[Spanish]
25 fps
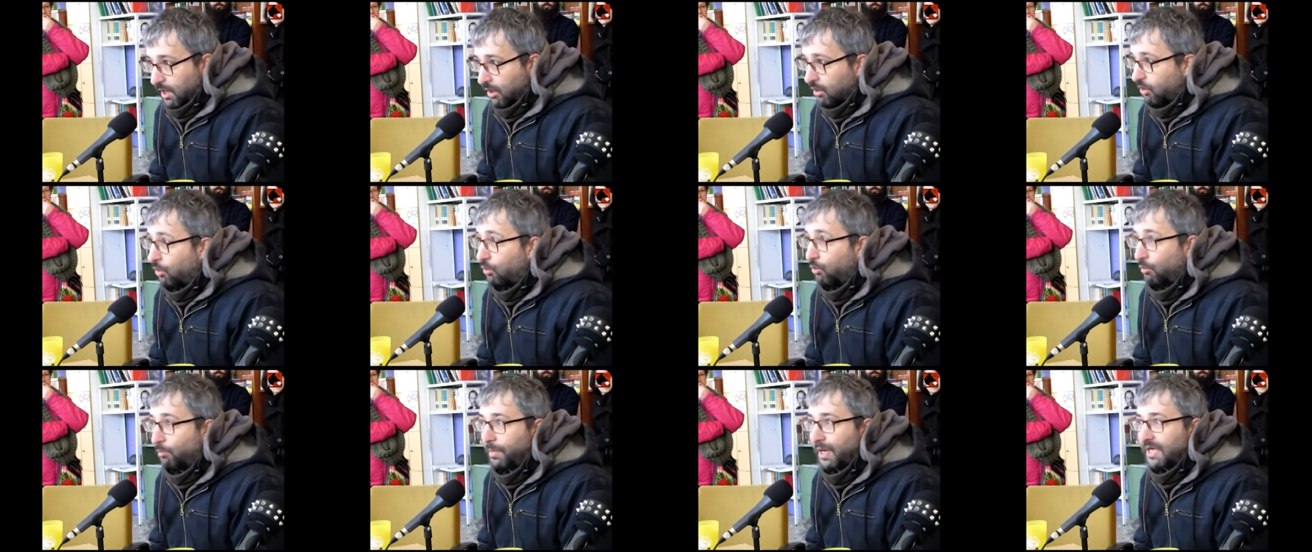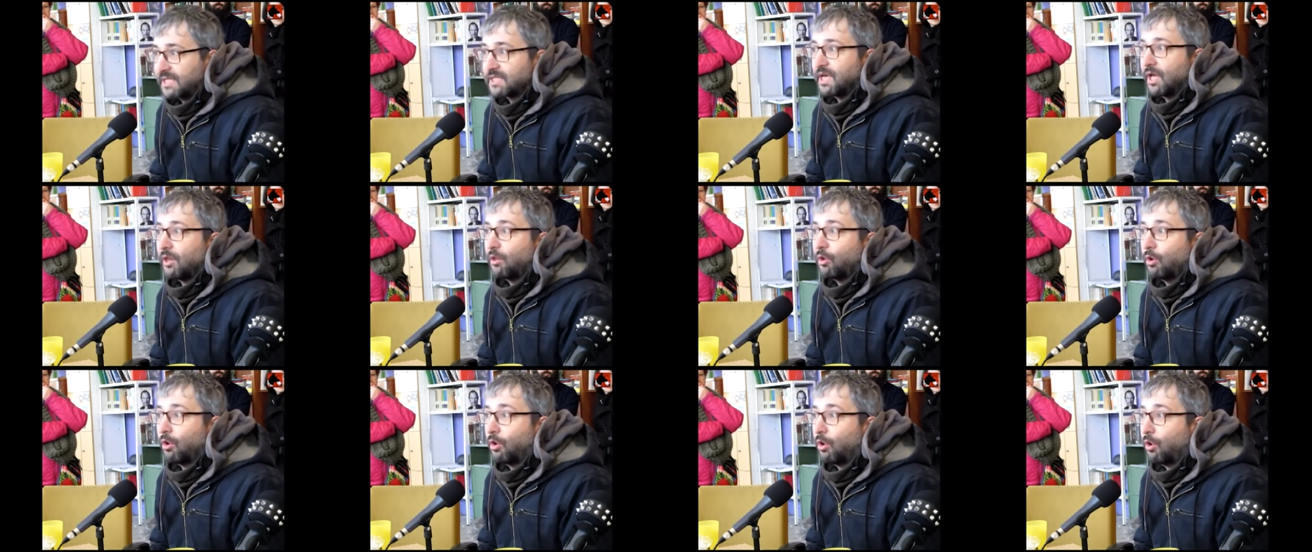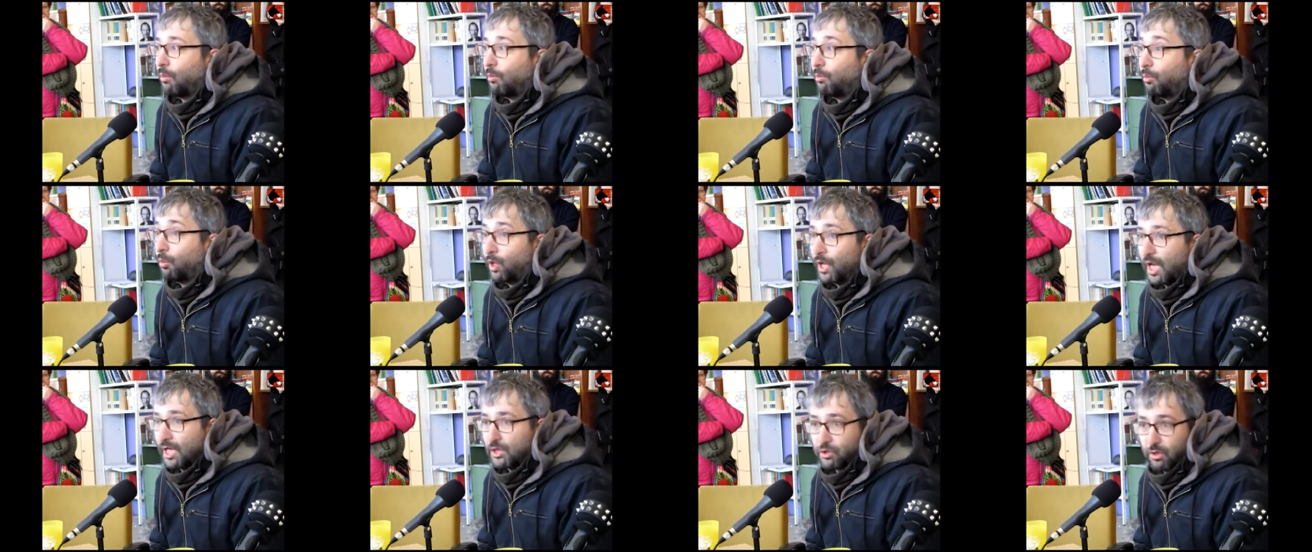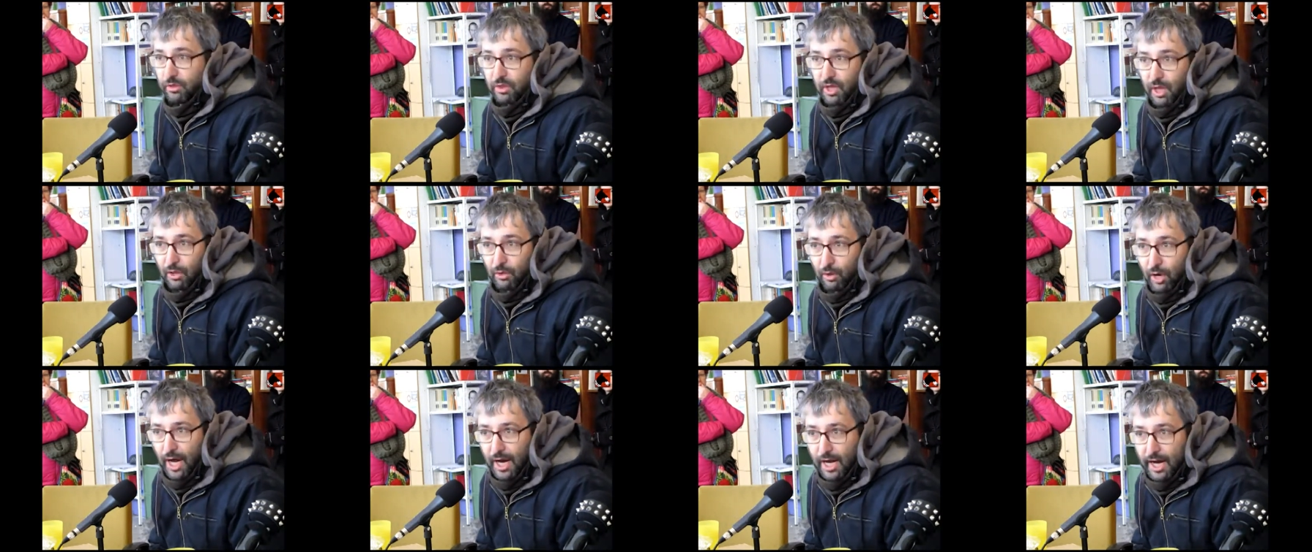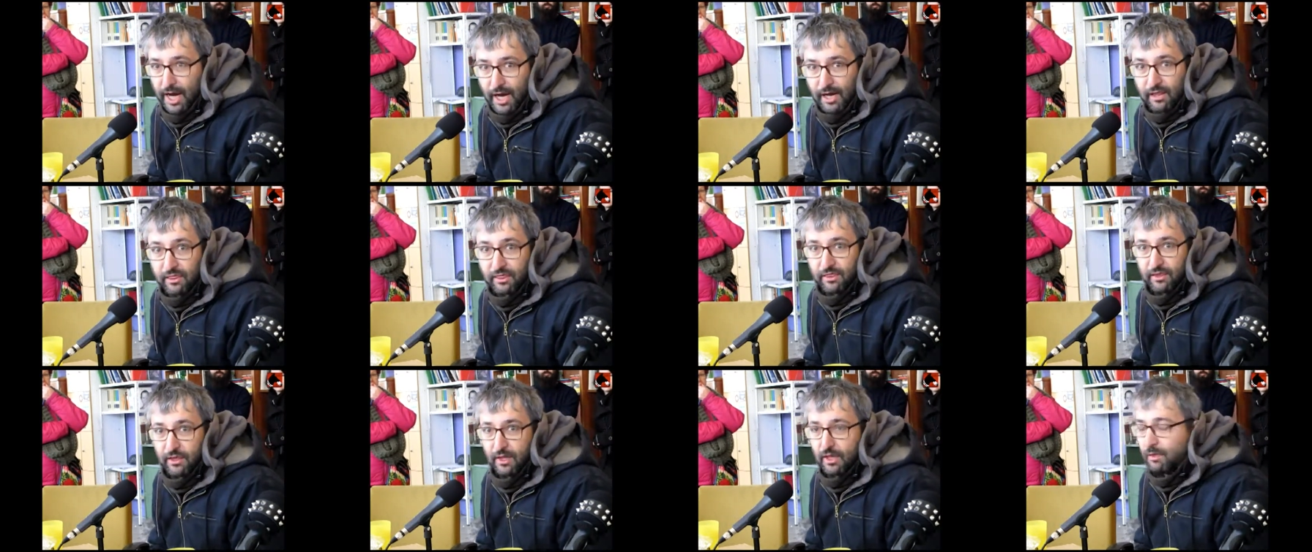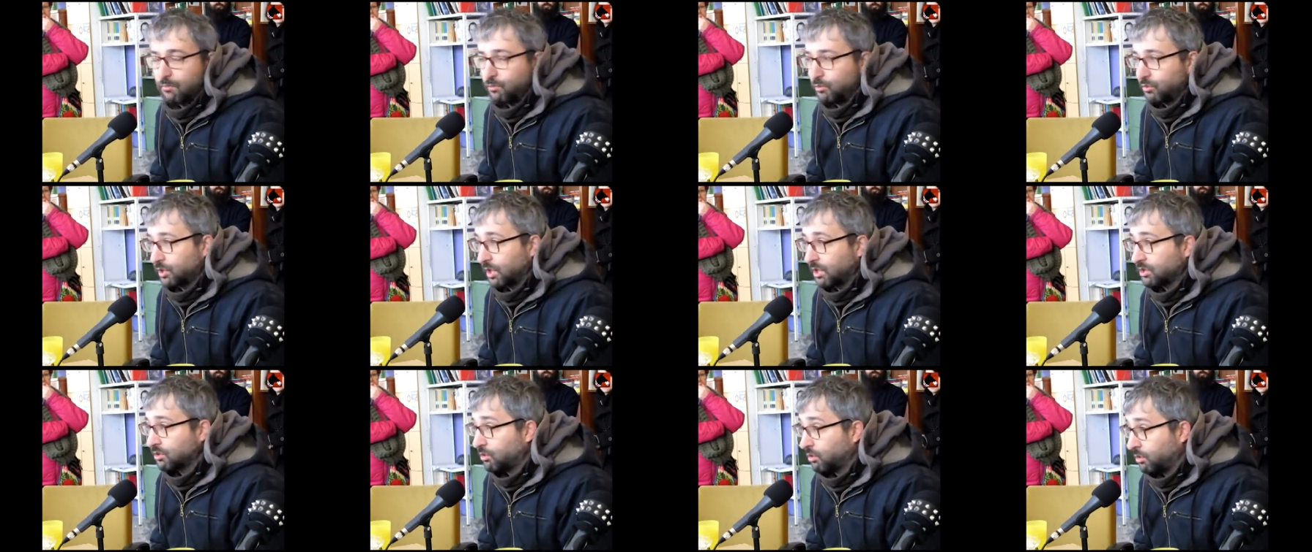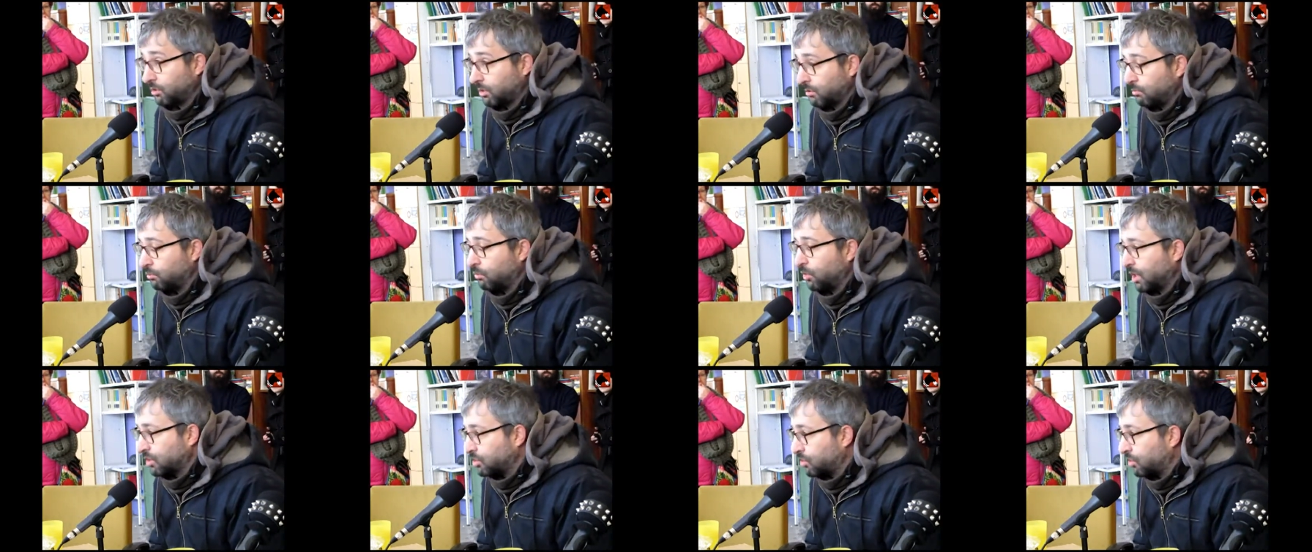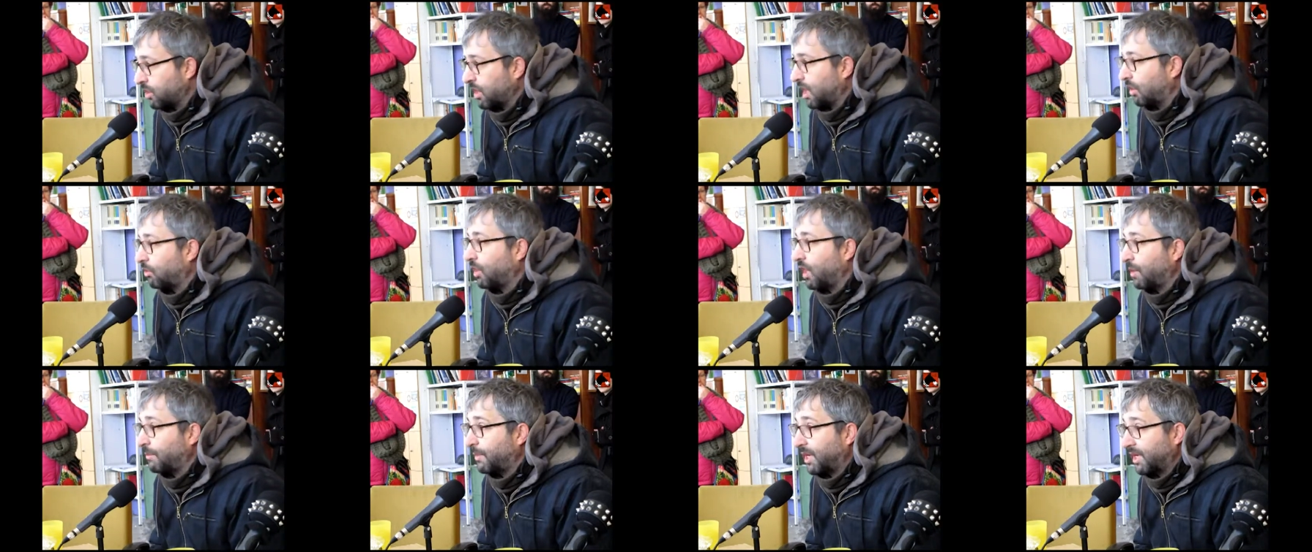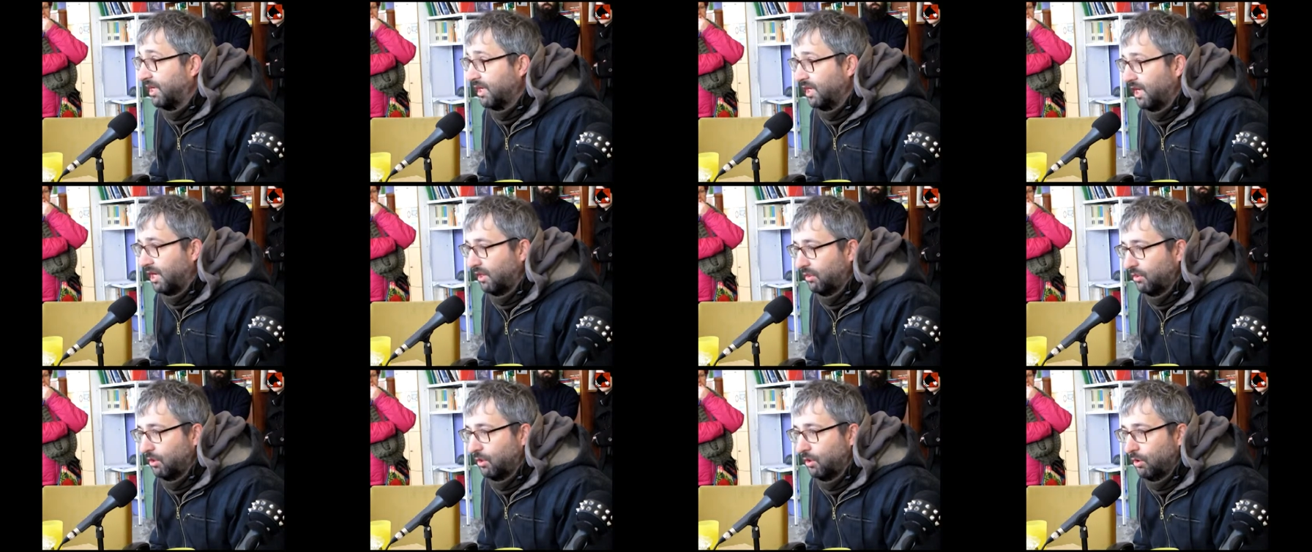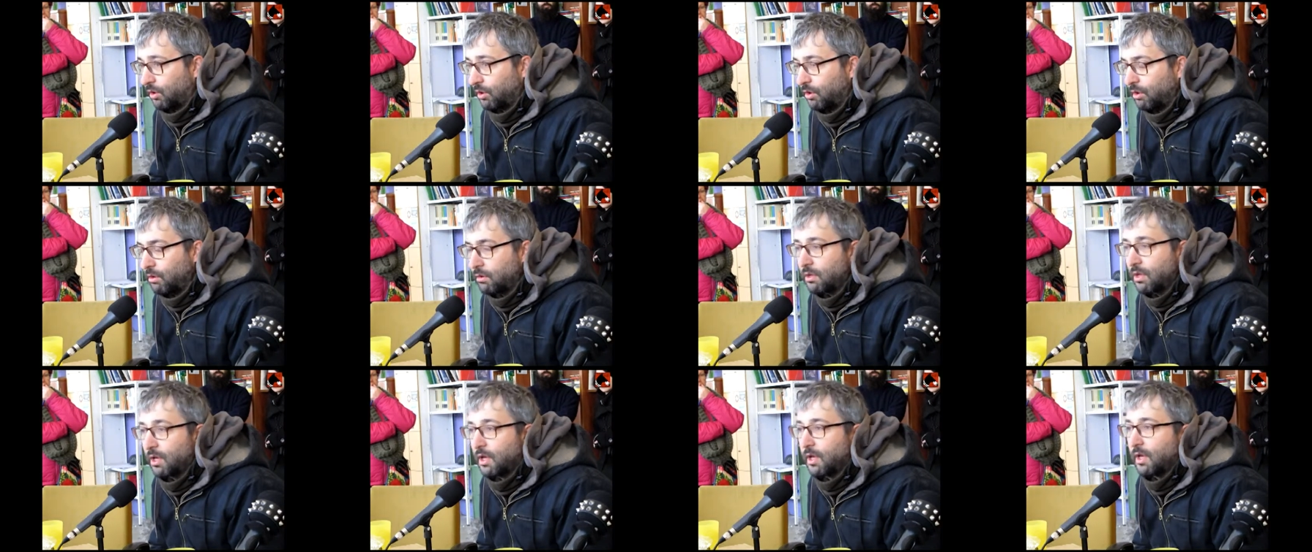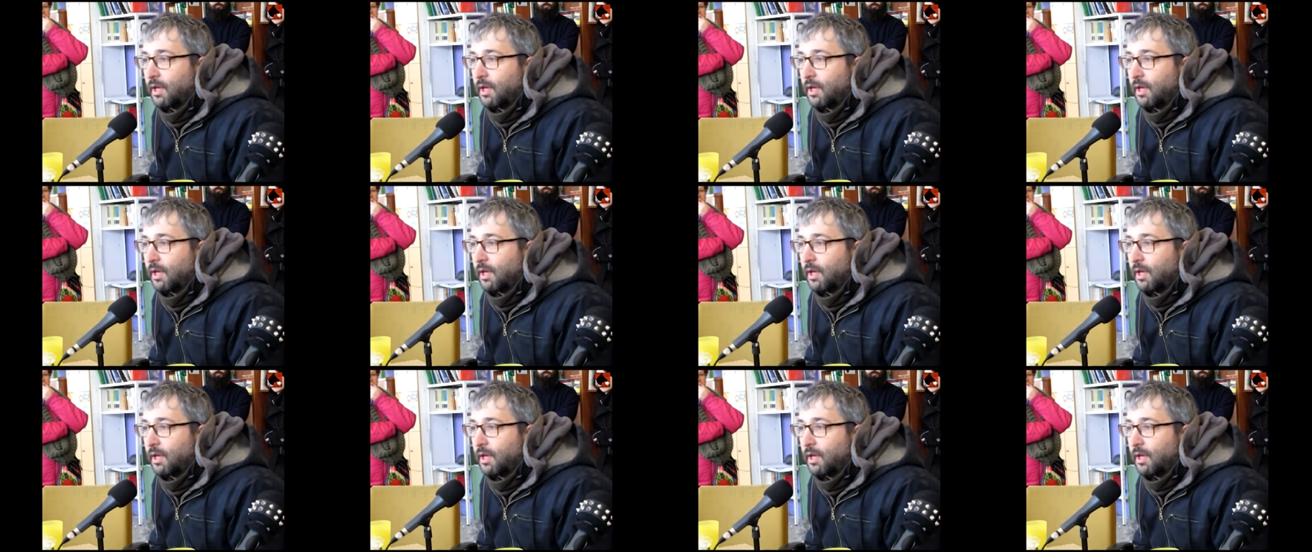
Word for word: con un pasado muy asociado a la cárcel, muy, asociado a la marginación, ¿no?